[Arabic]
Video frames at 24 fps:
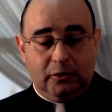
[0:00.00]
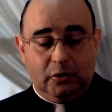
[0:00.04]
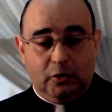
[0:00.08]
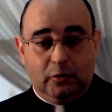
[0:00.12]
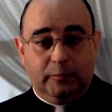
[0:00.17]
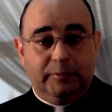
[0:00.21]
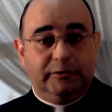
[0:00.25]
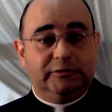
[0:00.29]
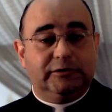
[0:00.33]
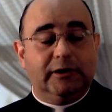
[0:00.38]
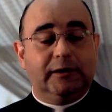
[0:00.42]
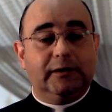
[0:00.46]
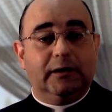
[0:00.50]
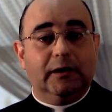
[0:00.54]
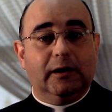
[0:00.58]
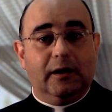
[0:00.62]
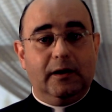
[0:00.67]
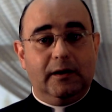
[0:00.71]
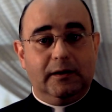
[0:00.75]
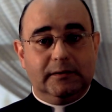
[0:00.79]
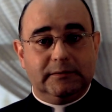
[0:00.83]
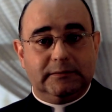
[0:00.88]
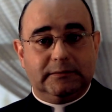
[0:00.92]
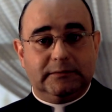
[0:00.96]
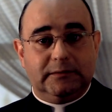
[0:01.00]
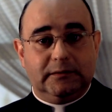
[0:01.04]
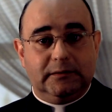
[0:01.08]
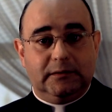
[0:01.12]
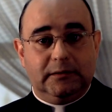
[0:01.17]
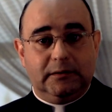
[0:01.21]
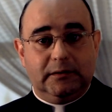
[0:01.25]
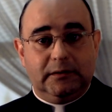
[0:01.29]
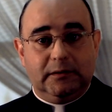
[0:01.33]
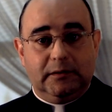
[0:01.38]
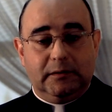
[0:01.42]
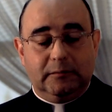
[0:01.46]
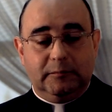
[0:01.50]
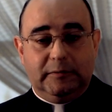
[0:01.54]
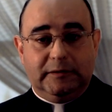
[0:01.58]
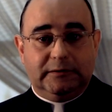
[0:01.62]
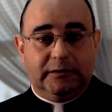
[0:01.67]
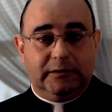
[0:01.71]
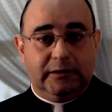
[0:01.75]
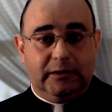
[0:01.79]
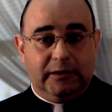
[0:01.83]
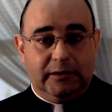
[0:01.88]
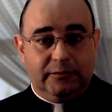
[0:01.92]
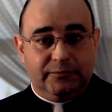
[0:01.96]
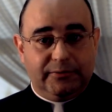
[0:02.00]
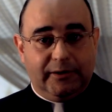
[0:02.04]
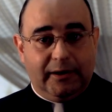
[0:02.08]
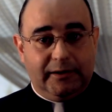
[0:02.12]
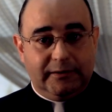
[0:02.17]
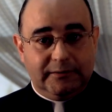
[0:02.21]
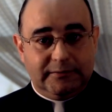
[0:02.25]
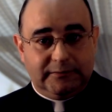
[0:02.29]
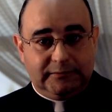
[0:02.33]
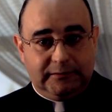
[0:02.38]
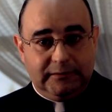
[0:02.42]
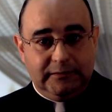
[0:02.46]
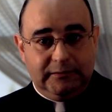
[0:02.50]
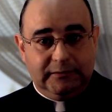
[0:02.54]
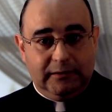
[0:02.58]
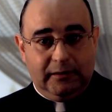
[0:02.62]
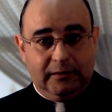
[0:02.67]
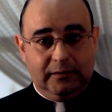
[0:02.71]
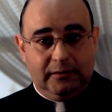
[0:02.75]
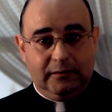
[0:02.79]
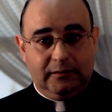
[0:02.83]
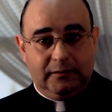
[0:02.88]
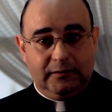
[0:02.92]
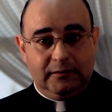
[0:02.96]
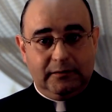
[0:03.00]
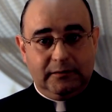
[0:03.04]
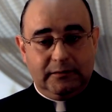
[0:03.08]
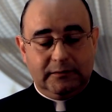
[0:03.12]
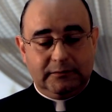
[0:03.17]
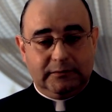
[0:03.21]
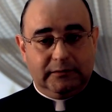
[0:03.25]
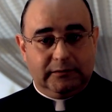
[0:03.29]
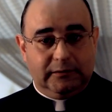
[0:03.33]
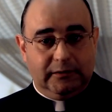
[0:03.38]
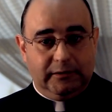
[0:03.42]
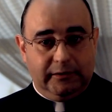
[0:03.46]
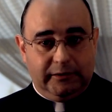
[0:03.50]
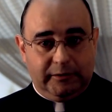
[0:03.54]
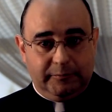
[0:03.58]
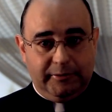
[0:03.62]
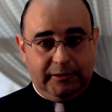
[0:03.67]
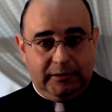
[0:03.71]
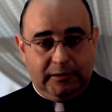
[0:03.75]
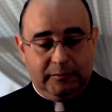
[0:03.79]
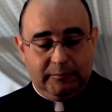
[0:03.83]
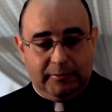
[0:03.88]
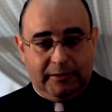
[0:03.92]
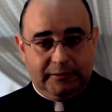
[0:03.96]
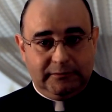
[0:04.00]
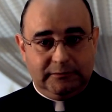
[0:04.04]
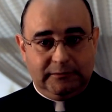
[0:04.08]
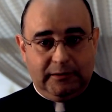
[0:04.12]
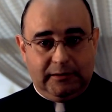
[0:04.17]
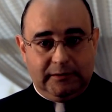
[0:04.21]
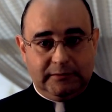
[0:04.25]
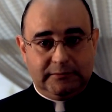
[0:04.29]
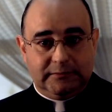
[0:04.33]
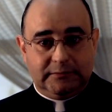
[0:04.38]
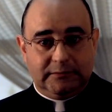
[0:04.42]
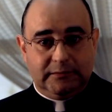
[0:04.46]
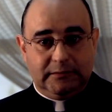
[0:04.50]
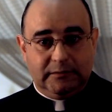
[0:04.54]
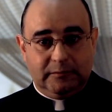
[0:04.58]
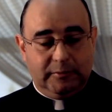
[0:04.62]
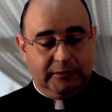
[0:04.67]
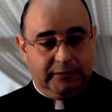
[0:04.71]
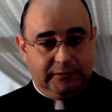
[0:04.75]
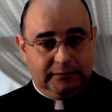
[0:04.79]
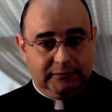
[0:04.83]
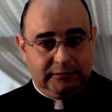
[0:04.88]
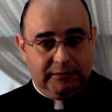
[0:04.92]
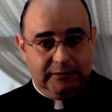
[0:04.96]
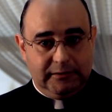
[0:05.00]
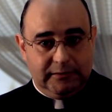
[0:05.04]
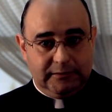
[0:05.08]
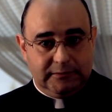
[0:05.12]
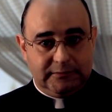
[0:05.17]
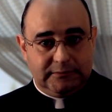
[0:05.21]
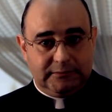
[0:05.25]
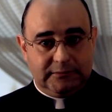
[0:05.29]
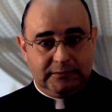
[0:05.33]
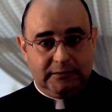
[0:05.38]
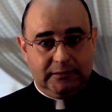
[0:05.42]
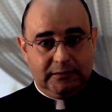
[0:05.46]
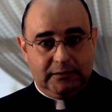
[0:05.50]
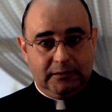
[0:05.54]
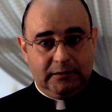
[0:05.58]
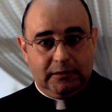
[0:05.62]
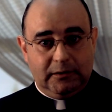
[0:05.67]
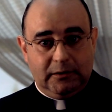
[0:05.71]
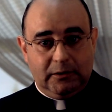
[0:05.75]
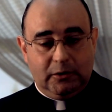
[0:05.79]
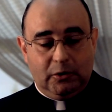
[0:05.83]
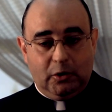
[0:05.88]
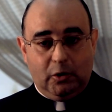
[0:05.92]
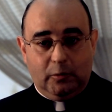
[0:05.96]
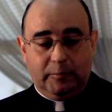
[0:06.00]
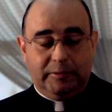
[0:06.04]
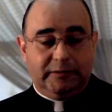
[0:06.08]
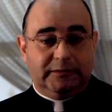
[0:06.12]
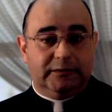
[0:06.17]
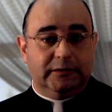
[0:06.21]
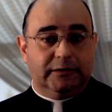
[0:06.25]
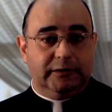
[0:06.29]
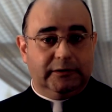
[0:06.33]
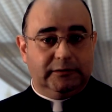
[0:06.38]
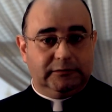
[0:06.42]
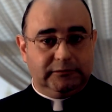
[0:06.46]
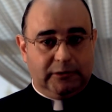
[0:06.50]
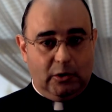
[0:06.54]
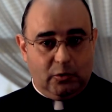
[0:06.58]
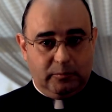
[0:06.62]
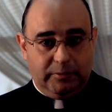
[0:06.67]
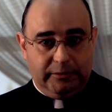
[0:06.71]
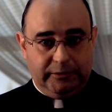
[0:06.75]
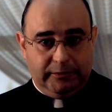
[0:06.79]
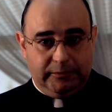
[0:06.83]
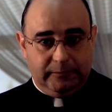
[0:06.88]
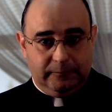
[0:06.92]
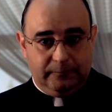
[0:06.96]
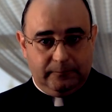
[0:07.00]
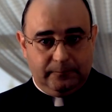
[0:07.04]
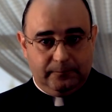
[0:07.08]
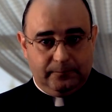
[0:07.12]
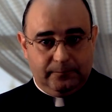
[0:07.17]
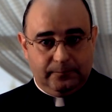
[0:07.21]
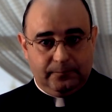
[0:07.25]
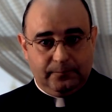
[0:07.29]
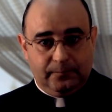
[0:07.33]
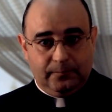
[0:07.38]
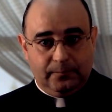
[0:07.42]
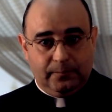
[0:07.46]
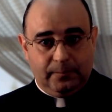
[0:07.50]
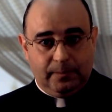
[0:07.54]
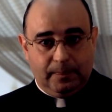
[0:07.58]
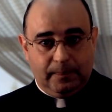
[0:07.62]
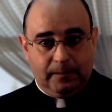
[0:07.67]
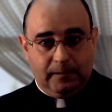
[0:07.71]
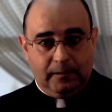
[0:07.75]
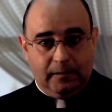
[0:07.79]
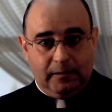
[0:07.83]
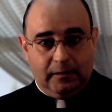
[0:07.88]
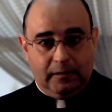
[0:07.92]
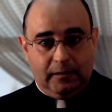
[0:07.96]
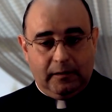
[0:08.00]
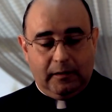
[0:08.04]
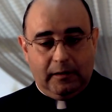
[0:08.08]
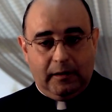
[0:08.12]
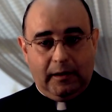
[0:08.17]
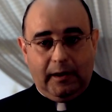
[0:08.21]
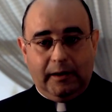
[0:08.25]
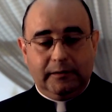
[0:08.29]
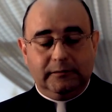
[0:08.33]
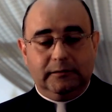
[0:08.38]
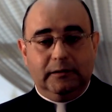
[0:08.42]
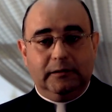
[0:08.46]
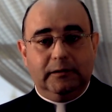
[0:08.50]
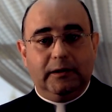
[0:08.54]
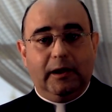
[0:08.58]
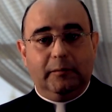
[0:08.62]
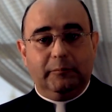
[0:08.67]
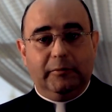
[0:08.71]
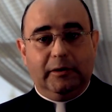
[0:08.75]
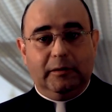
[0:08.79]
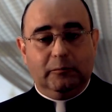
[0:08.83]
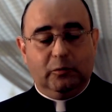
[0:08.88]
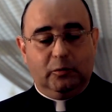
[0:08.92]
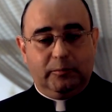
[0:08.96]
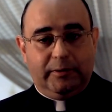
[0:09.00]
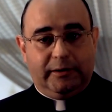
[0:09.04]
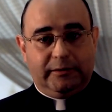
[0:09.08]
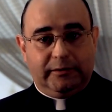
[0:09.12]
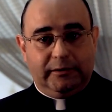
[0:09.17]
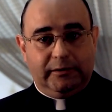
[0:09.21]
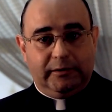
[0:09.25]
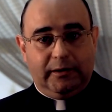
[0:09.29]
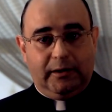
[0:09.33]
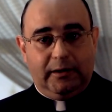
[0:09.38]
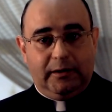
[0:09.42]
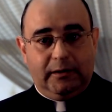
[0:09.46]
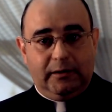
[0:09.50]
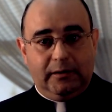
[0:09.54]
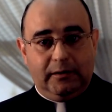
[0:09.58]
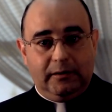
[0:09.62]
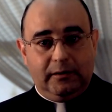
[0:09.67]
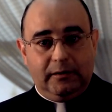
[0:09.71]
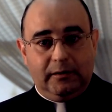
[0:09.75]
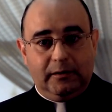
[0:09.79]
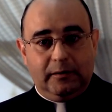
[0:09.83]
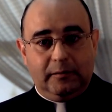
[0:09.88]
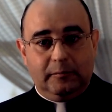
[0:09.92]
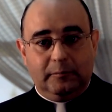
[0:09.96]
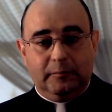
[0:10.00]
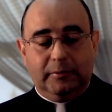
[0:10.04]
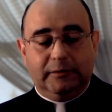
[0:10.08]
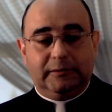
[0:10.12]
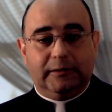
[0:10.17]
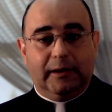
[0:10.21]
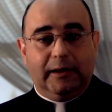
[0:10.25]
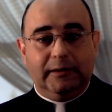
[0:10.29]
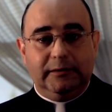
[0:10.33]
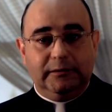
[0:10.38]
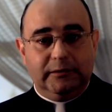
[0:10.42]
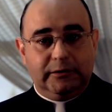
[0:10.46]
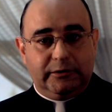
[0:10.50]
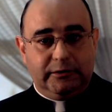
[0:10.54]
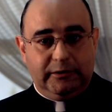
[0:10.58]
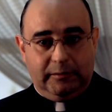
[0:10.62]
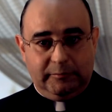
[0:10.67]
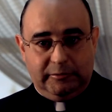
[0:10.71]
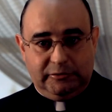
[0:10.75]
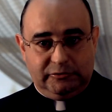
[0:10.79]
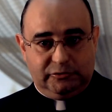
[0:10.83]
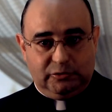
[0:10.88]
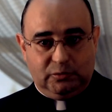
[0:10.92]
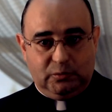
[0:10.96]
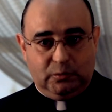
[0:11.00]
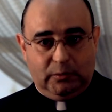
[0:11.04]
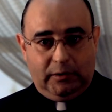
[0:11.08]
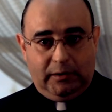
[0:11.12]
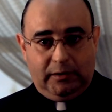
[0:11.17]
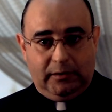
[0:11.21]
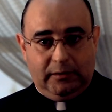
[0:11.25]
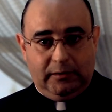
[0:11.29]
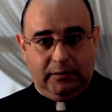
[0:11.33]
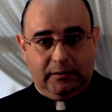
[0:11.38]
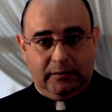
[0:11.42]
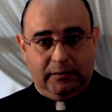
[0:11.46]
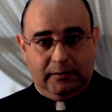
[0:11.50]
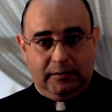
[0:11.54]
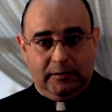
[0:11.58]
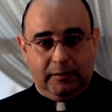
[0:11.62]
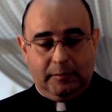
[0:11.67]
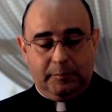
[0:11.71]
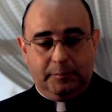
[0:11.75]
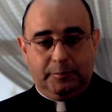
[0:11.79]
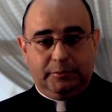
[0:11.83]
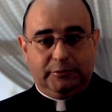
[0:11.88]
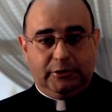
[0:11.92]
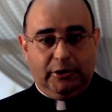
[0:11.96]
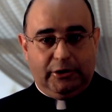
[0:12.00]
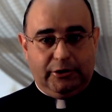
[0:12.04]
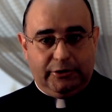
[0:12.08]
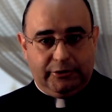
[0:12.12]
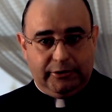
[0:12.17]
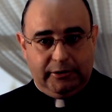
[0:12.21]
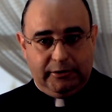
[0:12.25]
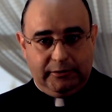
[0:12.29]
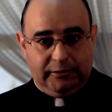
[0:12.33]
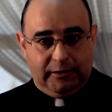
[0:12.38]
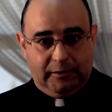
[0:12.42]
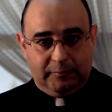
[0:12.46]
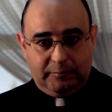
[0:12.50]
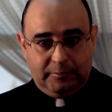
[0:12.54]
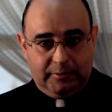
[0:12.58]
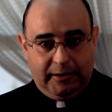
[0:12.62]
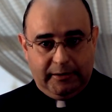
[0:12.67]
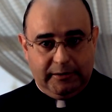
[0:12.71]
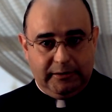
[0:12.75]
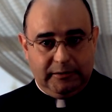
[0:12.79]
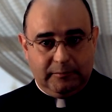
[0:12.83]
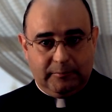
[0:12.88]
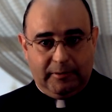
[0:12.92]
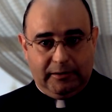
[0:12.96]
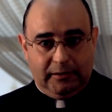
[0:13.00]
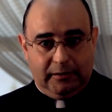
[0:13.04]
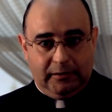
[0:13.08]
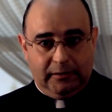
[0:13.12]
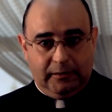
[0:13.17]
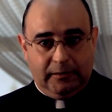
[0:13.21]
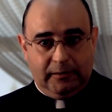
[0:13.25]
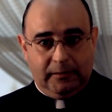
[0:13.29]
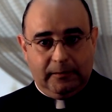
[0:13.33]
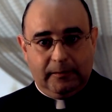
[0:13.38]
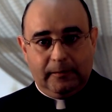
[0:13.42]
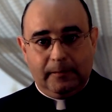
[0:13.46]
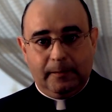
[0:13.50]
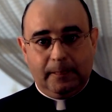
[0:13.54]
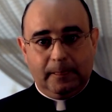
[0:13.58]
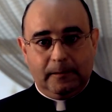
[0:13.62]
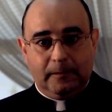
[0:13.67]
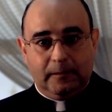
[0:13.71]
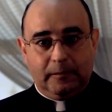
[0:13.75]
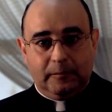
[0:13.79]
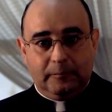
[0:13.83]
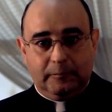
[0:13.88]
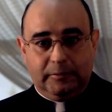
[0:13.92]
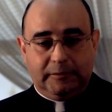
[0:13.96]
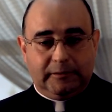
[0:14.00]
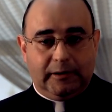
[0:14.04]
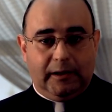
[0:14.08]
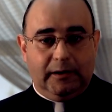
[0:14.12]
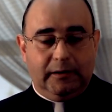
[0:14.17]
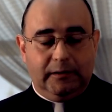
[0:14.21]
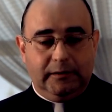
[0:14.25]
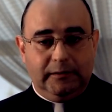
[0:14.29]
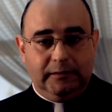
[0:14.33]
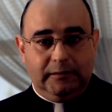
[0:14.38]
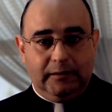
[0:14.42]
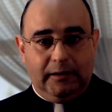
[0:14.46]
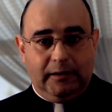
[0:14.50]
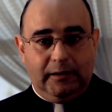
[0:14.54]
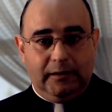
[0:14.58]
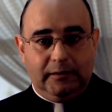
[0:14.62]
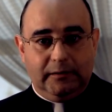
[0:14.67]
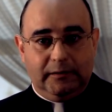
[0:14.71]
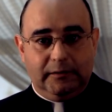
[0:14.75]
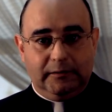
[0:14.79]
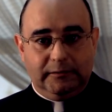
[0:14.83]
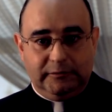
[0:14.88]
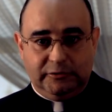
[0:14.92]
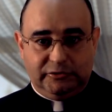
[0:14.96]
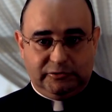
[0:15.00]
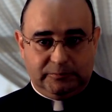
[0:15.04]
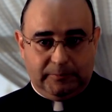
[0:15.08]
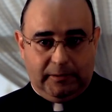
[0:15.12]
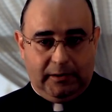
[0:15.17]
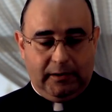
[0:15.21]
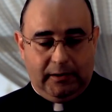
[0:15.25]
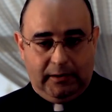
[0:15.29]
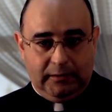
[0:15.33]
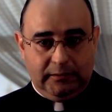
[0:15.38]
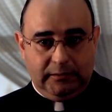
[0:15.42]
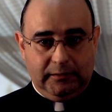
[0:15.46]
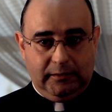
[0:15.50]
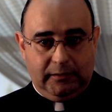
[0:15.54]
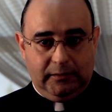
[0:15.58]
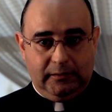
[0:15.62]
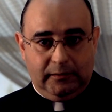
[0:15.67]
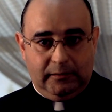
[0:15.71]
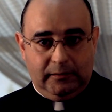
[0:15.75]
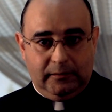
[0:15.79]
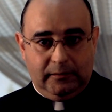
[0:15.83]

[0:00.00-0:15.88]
وبشكل خاص بسر الإفخارستية سر الإربين المقدس بالقداس وبسر التوبه هيدي النعمة المبررة بتغيرنا من جوا بتحرقنا بلهيبة بتخلينا نشبه الله